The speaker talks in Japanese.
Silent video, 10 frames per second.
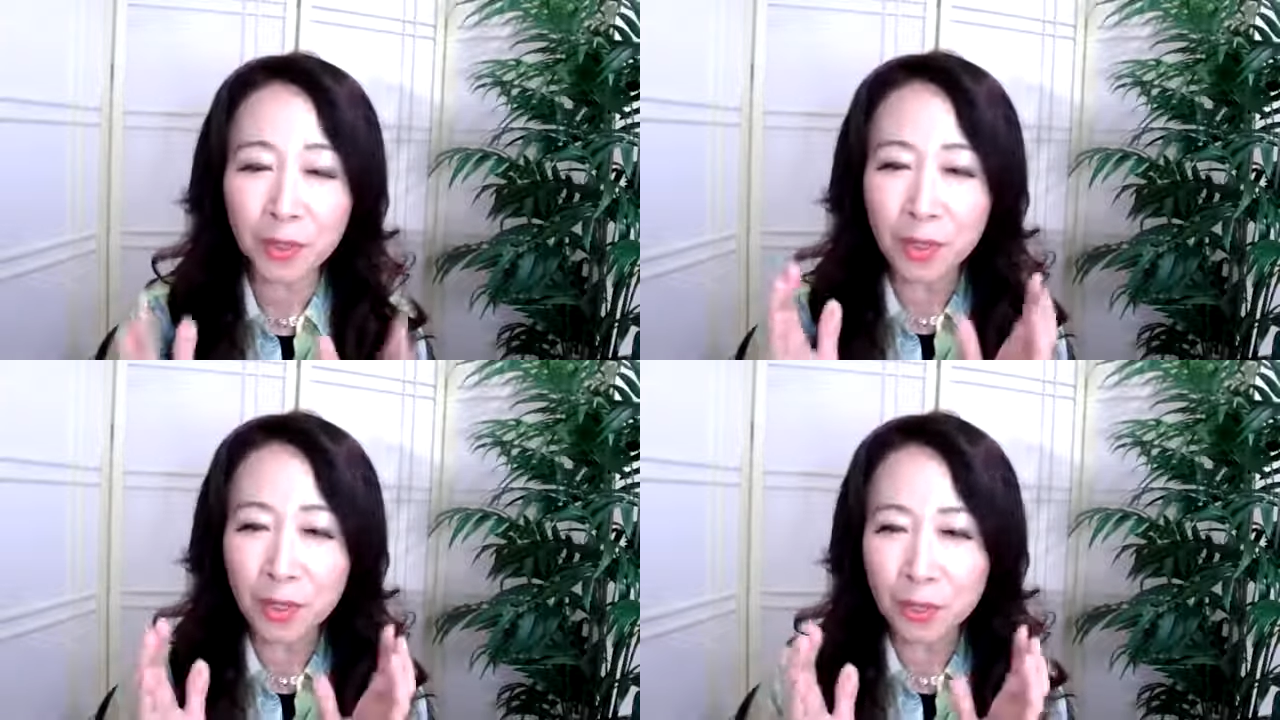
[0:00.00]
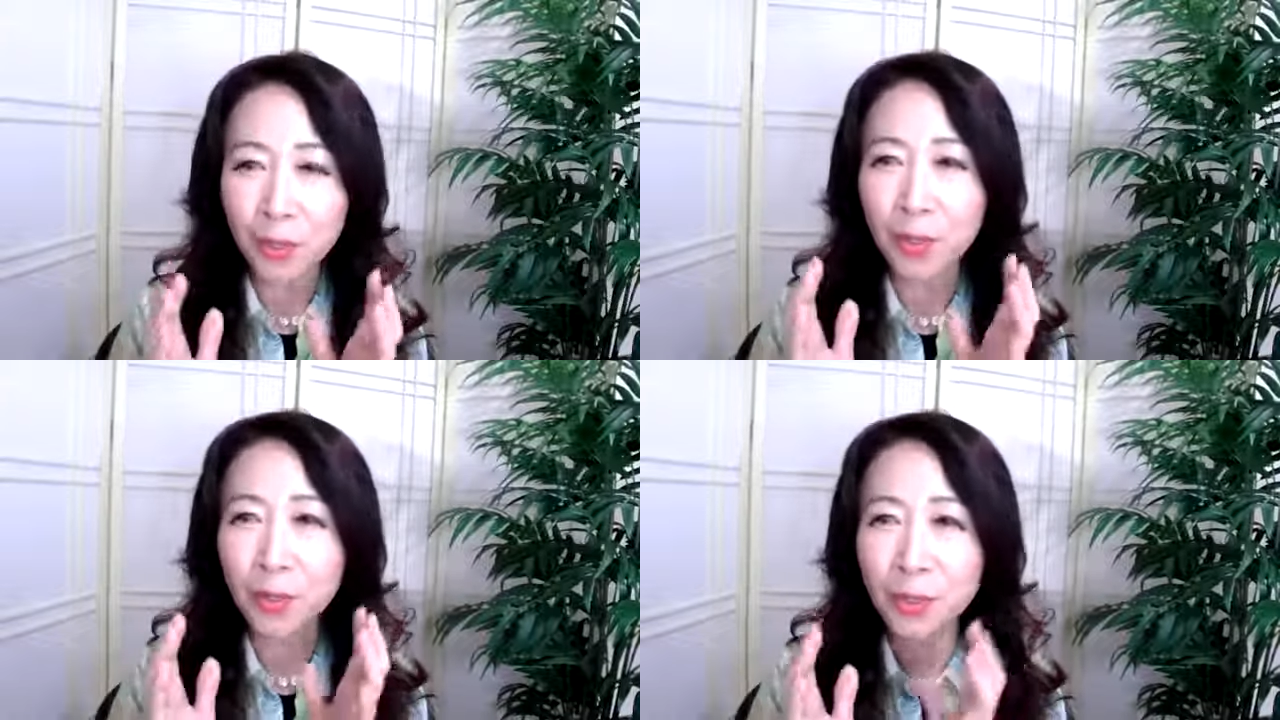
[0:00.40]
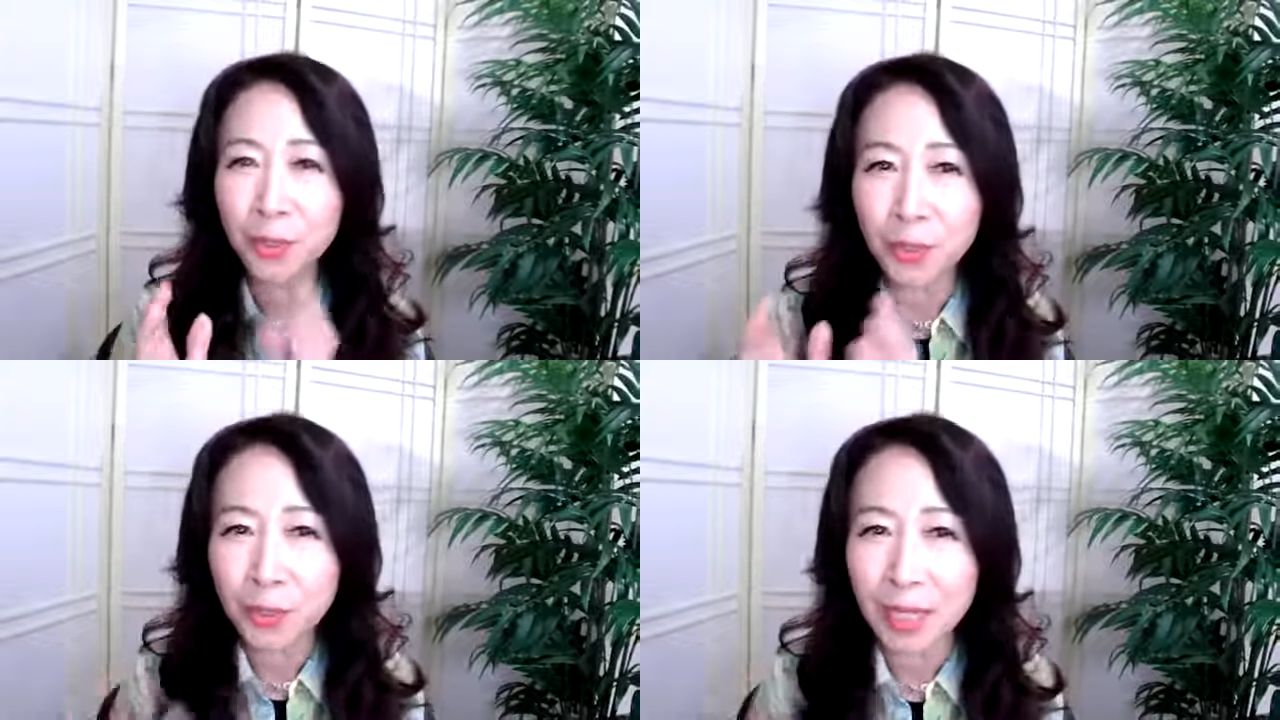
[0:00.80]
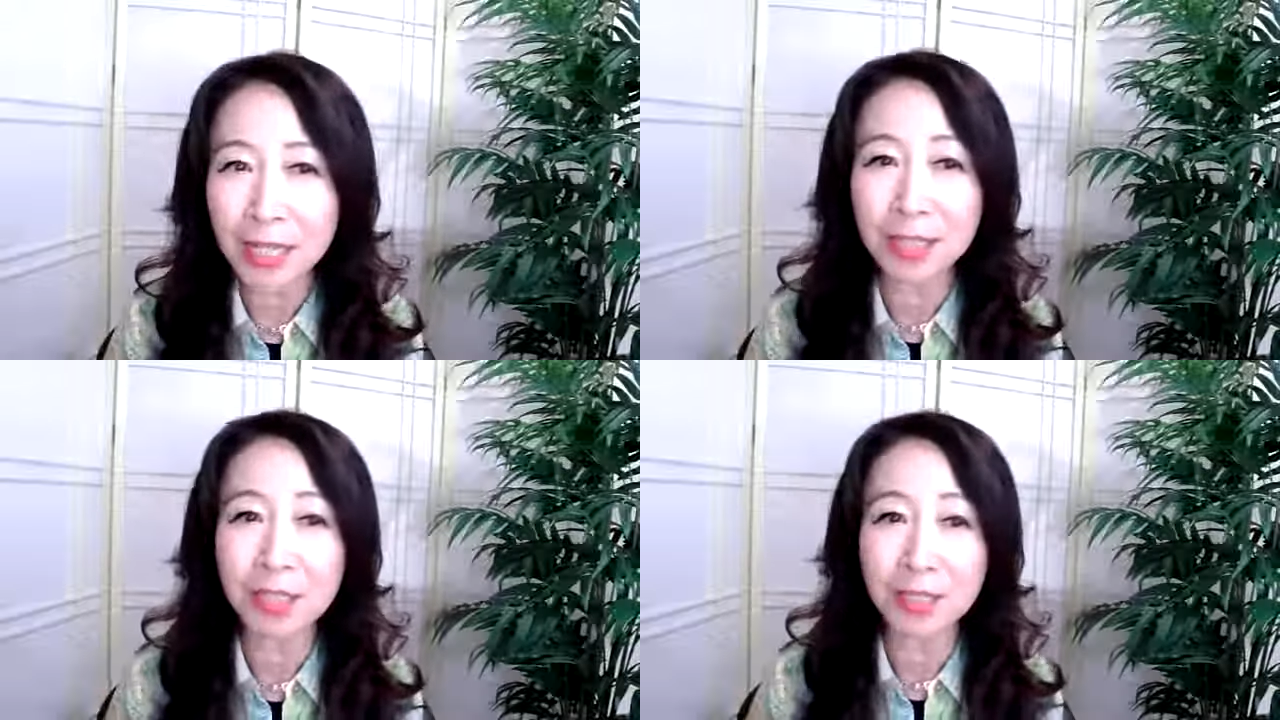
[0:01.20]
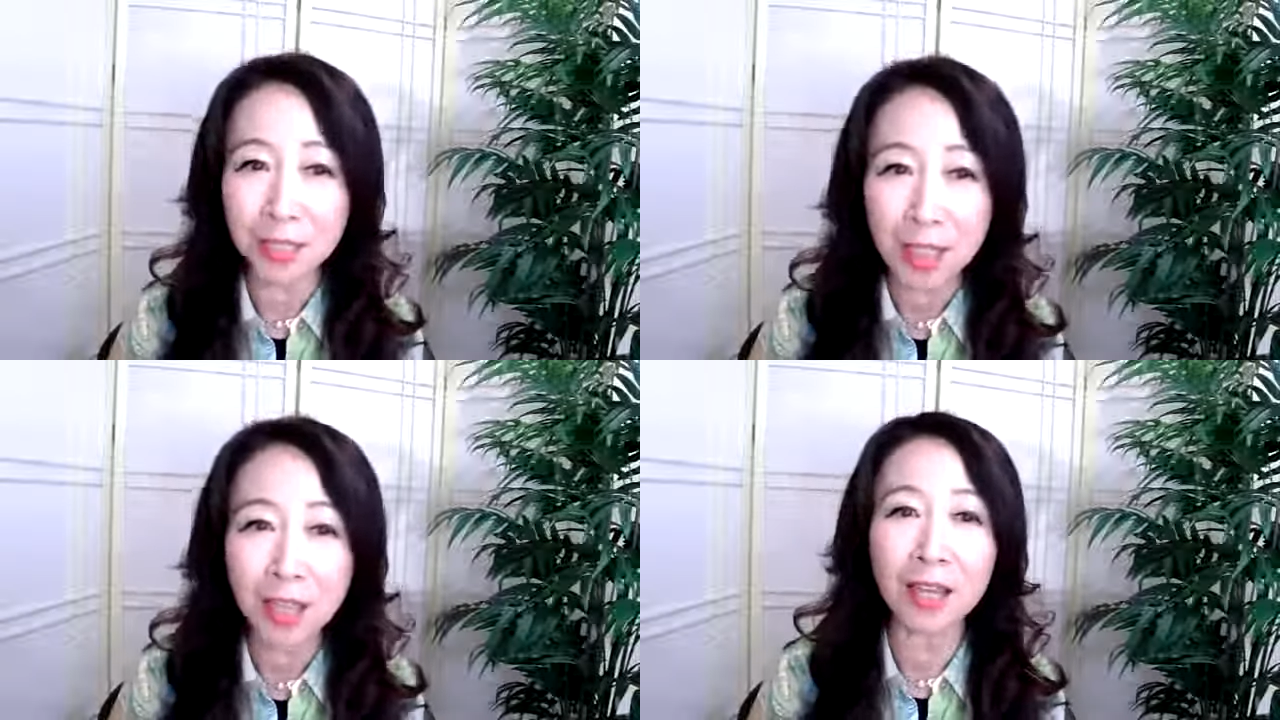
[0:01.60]
それを習慣にし
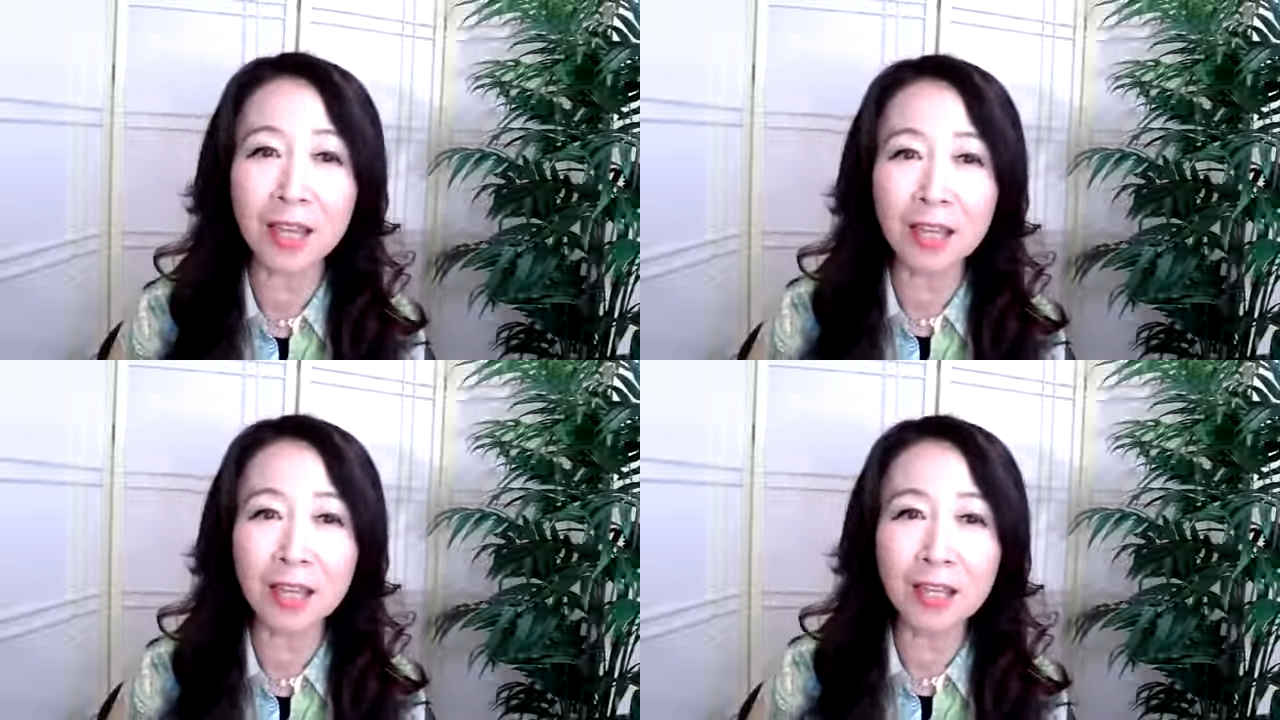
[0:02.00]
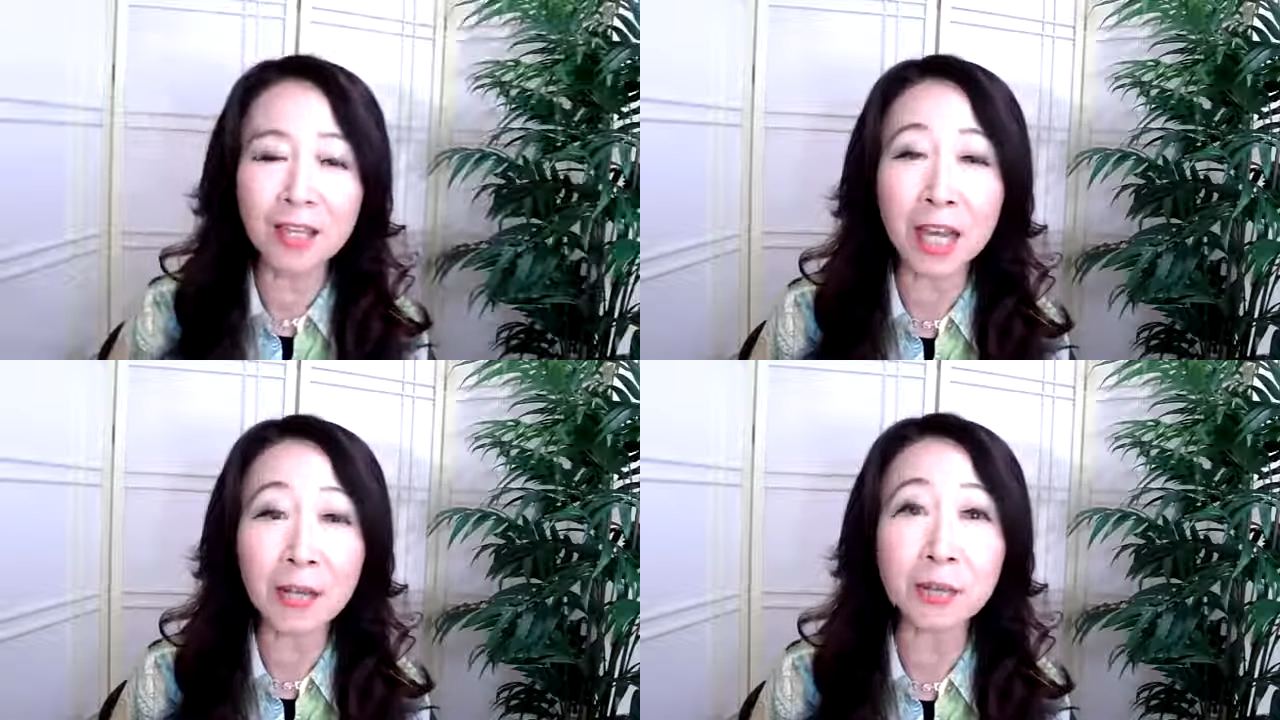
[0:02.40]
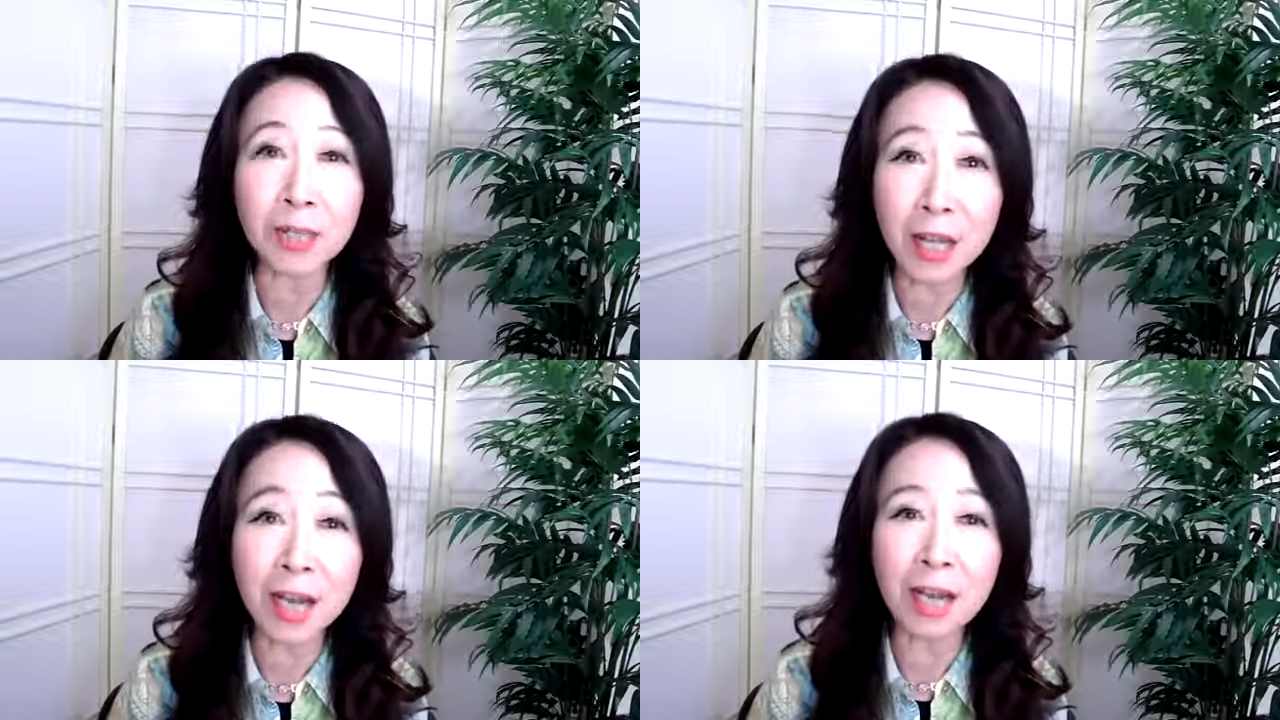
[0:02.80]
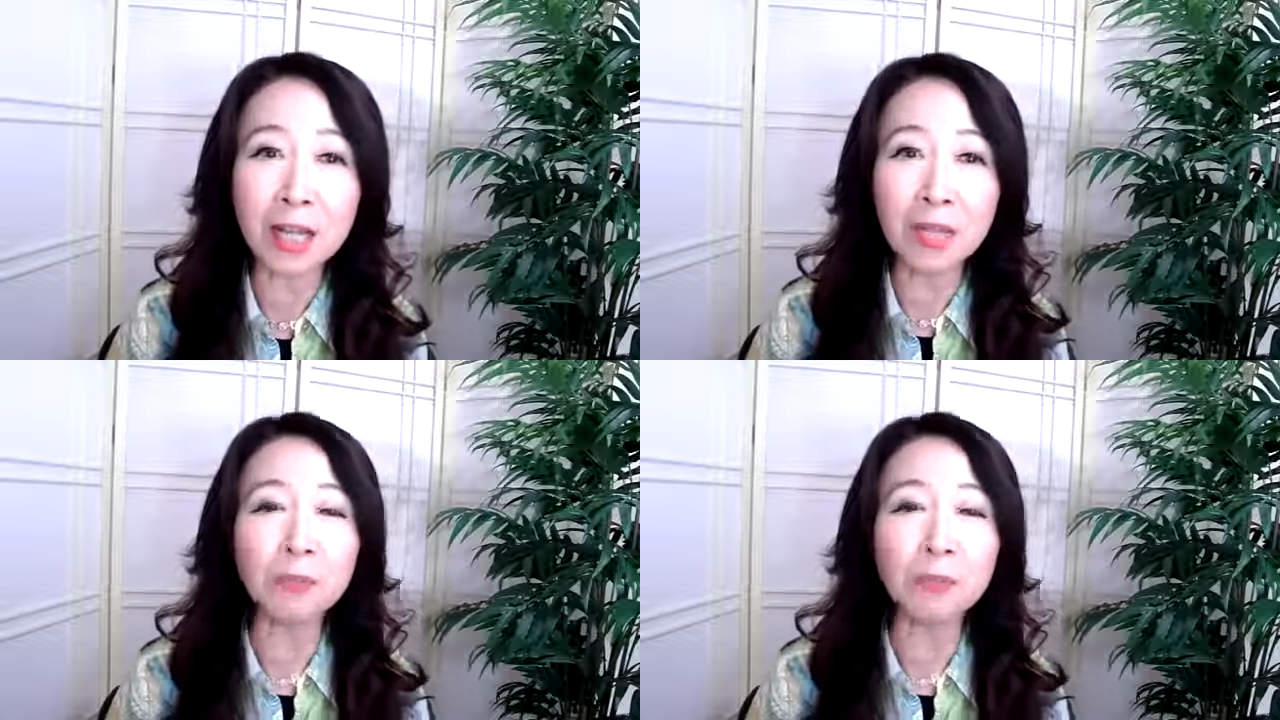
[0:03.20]
てやるか、